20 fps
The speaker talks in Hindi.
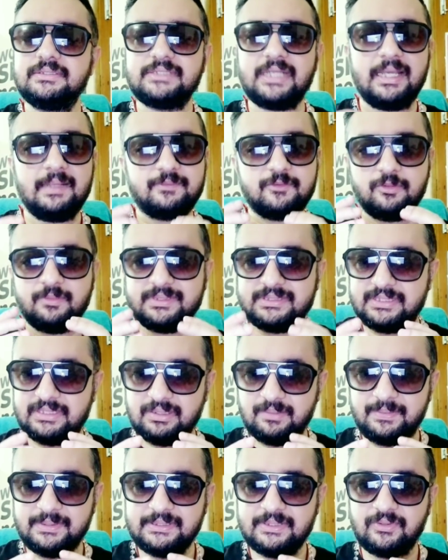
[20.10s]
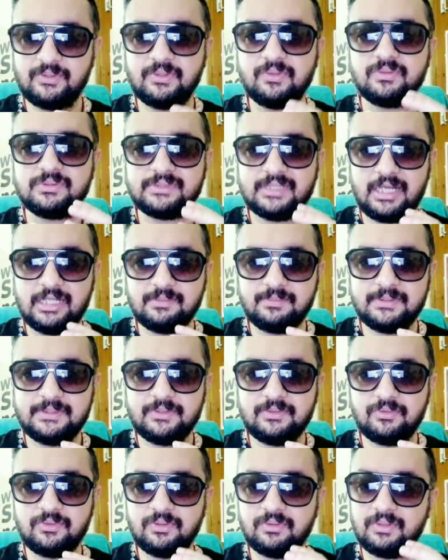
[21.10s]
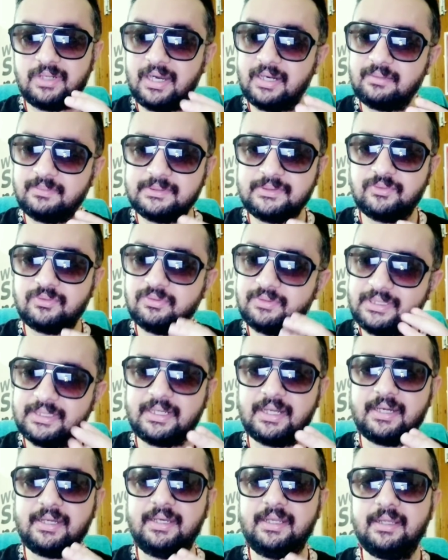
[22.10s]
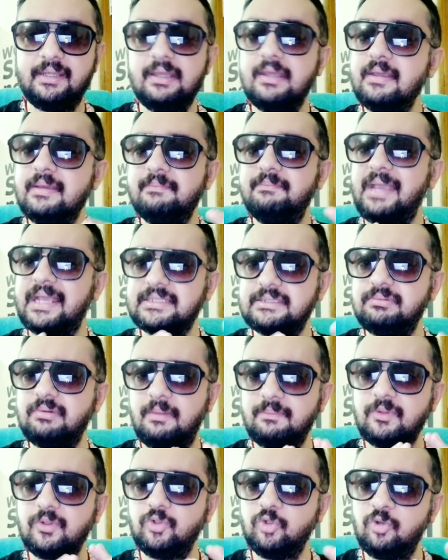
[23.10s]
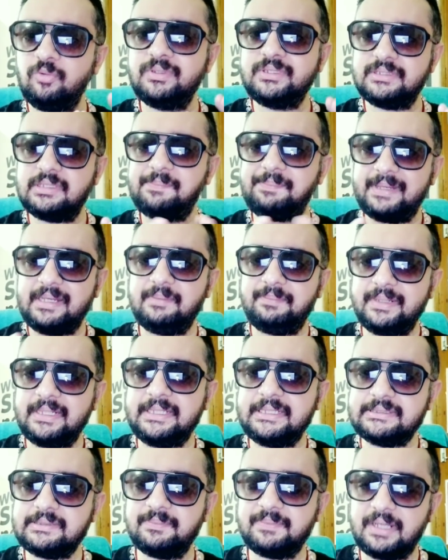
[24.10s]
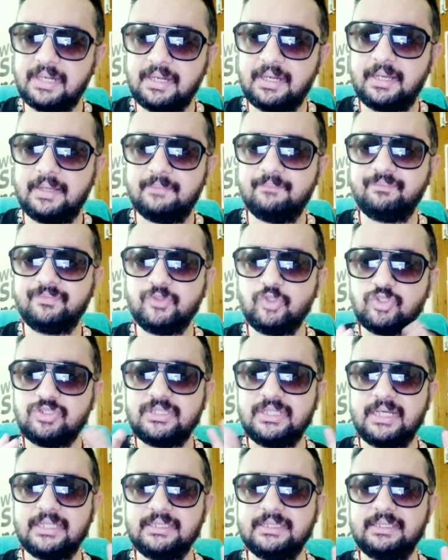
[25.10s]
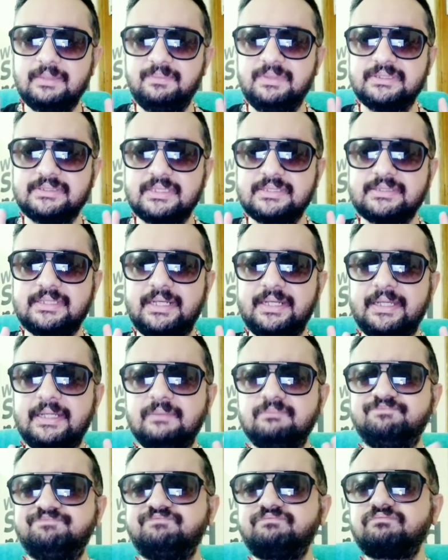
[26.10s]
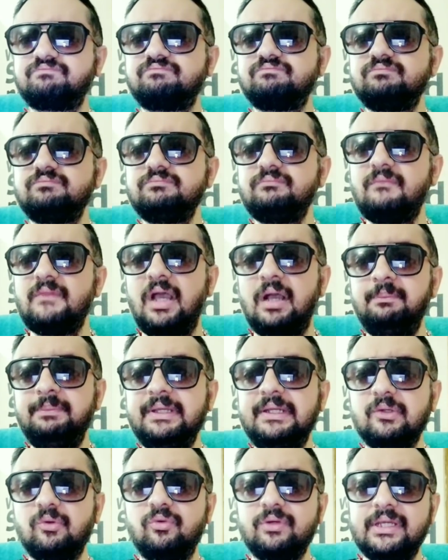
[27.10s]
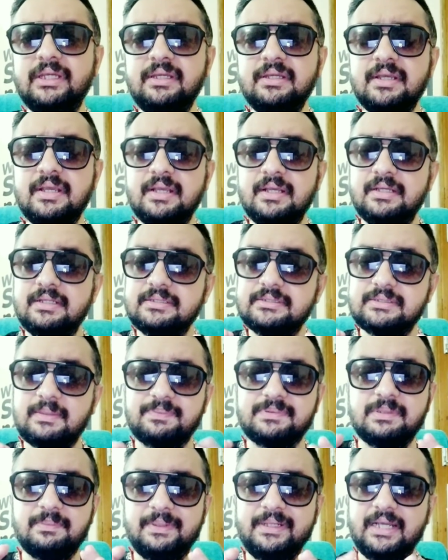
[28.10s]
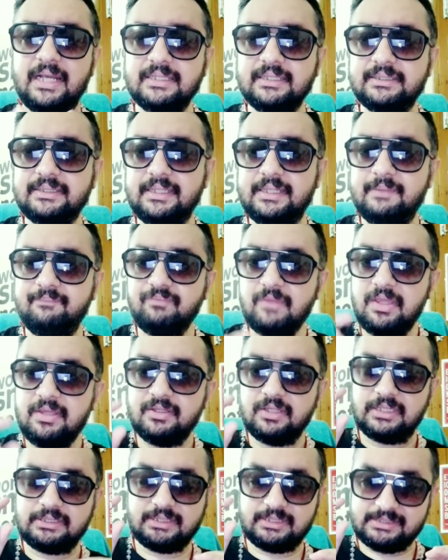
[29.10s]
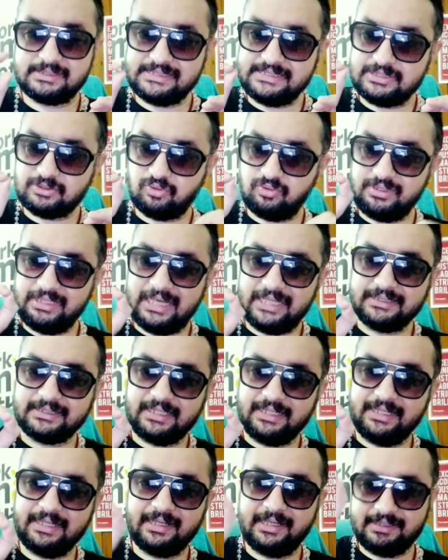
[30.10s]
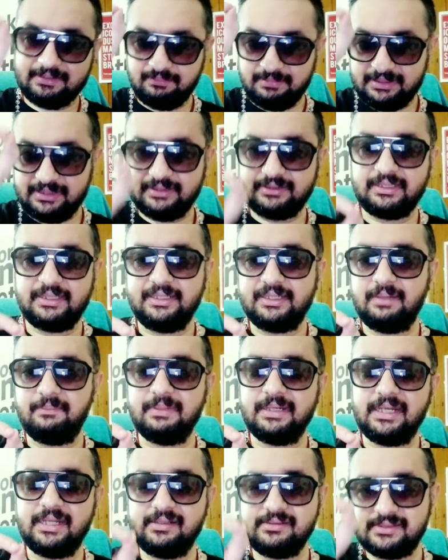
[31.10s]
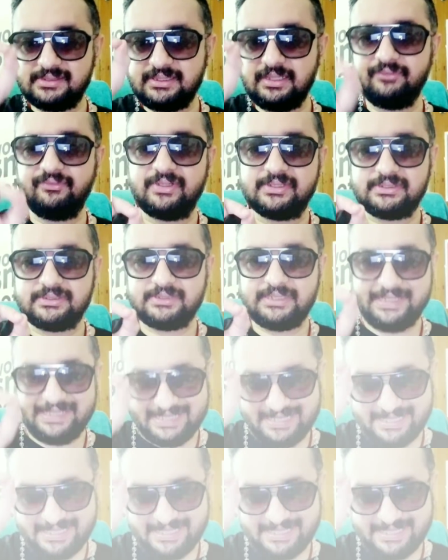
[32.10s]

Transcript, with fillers: चाहे आप सुबह छह बजे उठो सात बजे उठो आठ बजे उठो ये करनी है मैक्सिमम आपको नौ बजे से पहले पहले ये सब करना है जो छह आदतें हम डिस्कस करेंगे अमीर लोगों की सबसे बड़ी आदतें हैं अच्छा इसको याद करने का एक मैंने तरीका बनाया सेवर्स